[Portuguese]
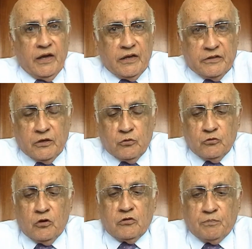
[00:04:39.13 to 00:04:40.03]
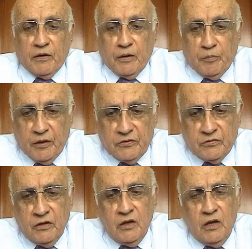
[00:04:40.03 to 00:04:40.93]
A ela, então, os nossos
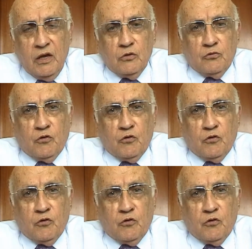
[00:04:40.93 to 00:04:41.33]
parabéns,